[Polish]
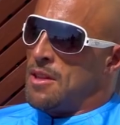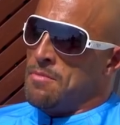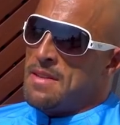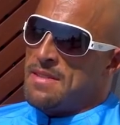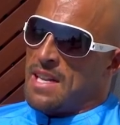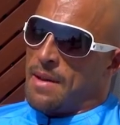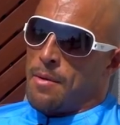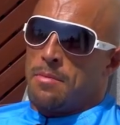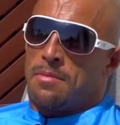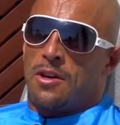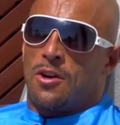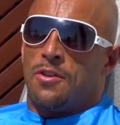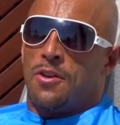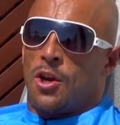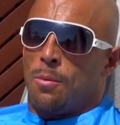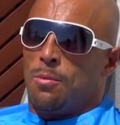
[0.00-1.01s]
bym nie zarabiał, bym
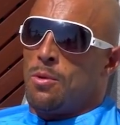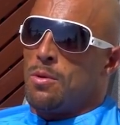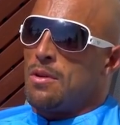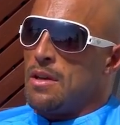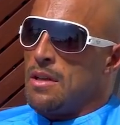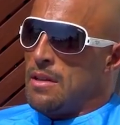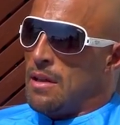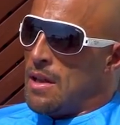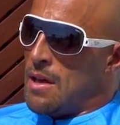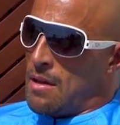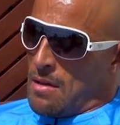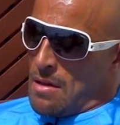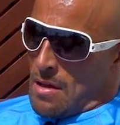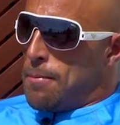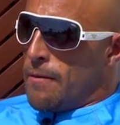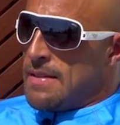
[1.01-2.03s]
tego nie robił i tyle.
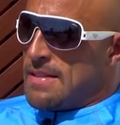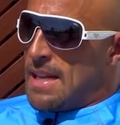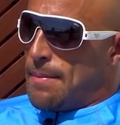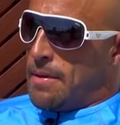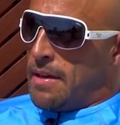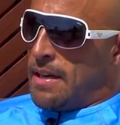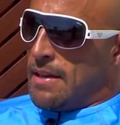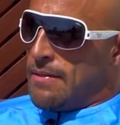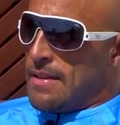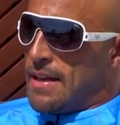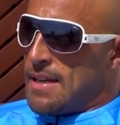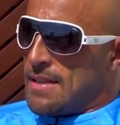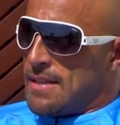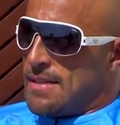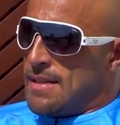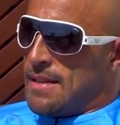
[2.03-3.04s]
Powiedz lepiej, ile
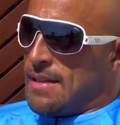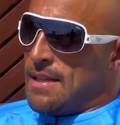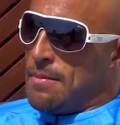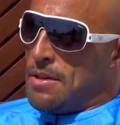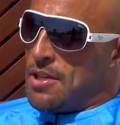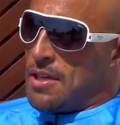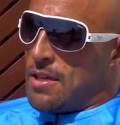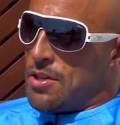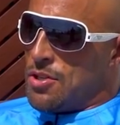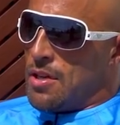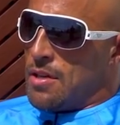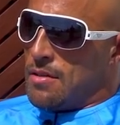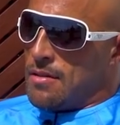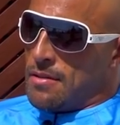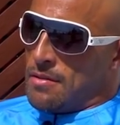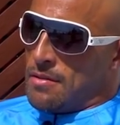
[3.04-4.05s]
wydajesz na sterydy miesięcznie.